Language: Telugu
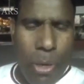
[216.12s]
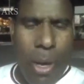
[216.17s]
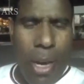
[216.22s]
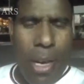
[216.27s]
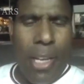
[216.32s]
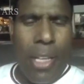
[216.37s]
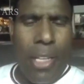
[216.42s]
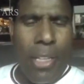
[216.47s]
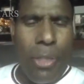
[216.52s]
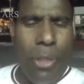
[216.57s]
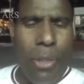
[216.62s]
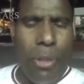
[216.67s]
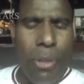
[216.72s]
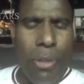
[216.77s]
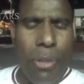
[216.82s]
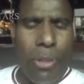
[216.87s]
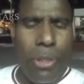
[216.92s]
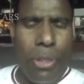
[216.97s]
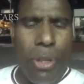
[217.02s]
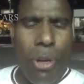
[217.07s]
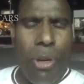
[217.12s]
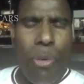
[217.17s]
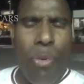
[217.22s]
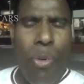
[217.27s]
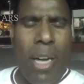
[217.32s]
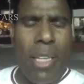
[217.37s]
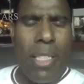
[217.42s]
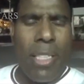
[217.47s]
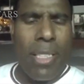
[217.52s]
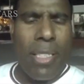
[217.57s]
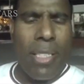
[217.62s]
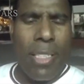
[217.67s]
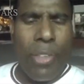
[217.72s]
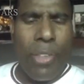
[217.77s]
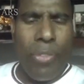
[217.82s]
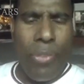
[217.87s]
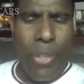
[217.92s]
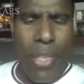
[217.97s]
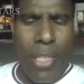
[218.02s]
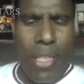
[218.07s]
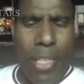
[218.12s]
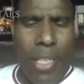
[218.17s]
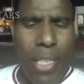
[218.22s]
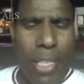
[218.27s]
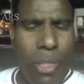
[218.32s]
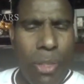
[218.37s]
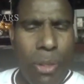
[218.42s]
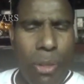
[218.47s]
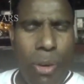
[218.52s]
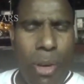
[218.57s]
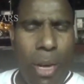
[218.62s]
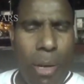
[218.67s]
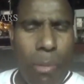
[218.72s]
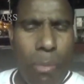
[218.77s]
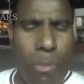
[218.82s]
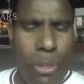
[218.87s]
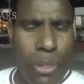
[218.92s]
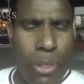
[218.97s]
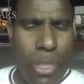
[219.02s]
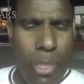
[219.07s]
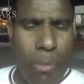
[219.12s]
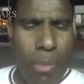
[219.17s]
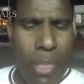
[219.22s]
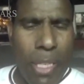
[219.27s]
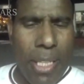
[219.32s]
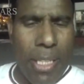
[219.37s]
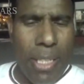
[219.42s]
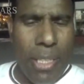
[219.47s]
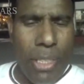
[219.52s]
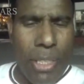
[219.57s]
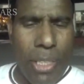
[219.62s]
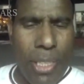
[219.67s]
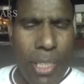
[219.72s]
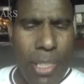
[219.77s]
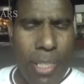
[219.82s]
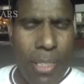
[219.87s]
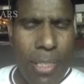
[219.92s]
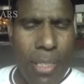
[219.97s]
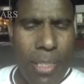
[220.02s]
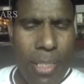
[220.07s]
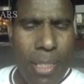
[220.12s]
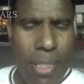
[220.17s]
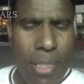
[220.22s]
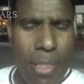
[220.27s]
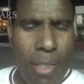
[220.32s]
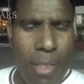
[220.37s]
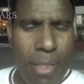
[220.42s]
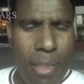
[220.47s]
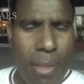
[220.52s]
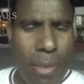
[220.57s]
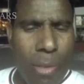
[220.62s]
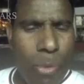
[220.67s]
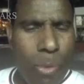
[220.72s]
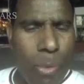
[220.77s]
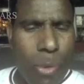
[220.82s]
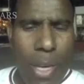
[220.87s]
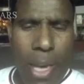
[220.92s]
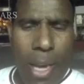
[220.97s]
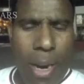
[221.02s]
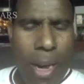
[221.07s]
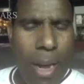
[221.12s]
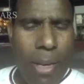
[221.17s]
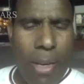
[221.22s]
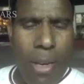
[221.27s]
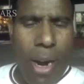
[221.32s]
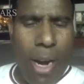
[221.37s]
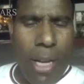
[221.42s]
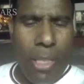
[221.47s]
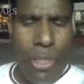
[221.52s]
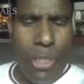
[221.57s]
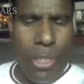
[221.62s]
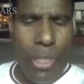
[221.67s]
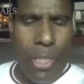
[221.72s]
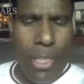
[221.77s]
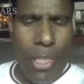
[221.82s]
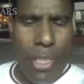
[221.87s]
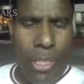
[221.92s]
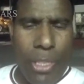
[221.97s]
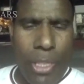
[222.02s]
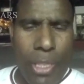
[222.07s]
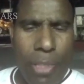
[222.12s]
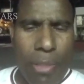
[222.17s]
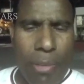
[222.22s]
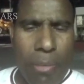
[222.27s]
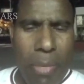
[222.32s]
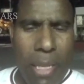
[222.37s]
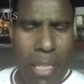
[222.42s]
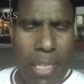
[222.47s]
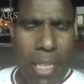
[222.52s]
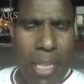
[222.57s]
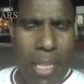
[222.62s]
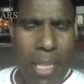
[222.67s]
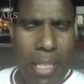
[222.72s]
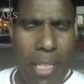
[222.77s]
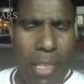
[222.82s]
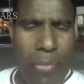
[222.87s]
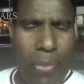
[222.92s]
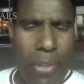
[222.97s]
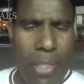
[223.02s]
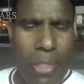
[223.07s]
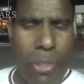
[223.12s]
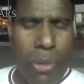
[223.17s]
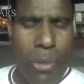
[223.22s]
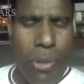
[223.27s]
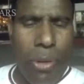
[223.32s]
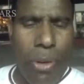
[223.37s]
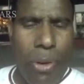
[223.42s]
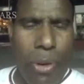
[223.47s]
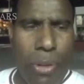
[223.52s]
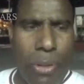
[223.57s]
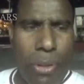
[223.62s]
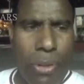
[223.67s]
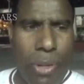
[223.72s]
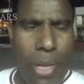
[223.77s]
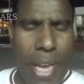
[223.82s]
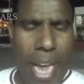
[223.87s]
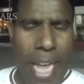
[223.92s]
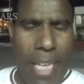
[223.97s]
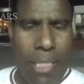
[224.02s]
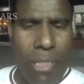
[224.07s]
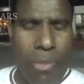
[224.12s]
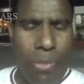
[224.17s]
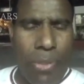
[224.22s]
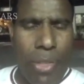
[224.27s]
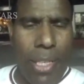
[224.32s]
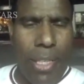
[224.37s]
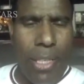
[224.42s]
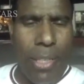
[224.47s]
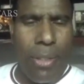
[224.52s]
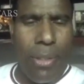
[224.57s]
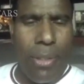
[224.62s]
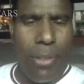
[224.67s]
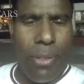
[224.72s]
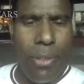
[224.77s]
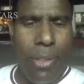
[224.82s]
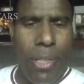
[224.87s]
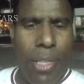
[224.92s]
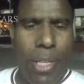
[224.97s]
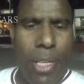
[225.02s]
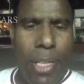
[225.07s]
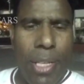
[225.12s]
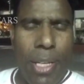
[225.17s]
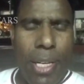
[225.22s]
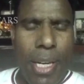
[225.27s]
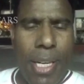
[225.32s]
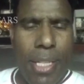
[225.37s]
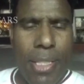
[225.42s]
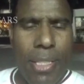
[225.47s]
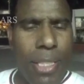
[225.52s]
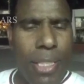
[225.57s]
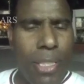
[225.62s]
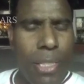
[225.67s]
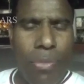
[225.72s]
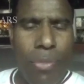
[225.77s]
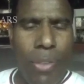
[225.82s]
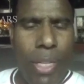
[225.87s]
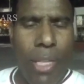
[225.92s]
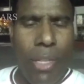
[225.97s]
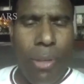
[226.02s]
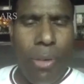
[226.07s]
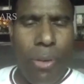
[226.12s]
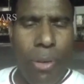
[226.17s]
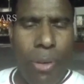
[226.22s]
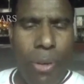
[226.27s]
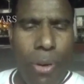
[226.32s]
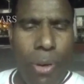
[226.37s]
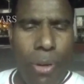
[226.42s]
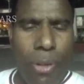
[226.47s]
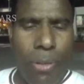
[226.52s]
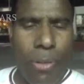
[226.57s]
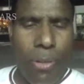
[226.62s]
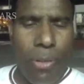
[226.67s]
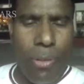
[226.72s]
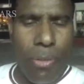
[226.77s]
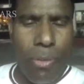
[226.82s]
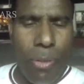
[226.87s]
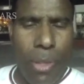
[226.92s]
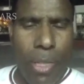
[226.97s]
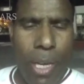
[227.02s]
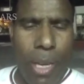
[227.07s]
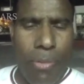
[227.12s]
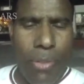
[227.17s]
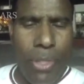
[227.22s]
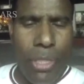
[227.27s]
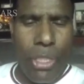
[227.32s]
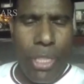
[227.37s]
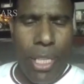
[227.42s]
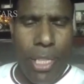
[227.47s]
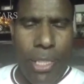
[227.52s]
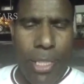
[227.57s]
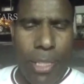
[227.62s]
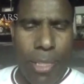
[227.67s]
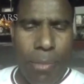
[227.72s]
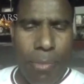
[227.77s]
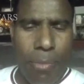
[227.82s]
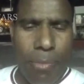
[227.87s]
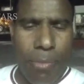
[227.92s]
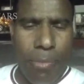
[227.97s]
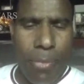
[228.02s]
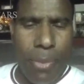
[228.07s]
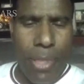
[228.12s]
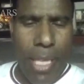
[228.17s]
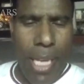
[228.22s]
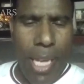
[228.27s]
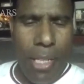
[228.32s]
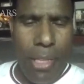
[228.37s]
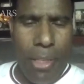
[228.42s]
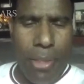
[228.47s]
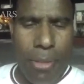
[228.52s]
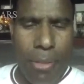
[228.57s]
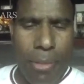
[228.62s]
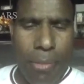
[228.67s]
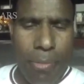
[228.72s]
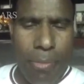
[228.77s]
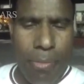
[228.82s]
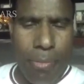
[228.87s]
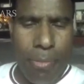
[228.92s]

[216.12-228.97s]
యు ఆర్ హిందూ సో వాట్ ఈస్ డిఫరెంట్ హిందూ ఆర్ ముస్లిం ఆర్ క్రిస్టియన్ వీఆర్ ఆల్ గాడ్స్ క్రియేషన్ మనకేం డిఫరెన్స్ ఉండకూడదు క్యాస్ట్ ఫీలింగ్లు రిలీజియస్ ఫీలింగ్ ఉండకూడదు వీ లవ్ ఈచ్ అదర్ థ్యాంక్ యూ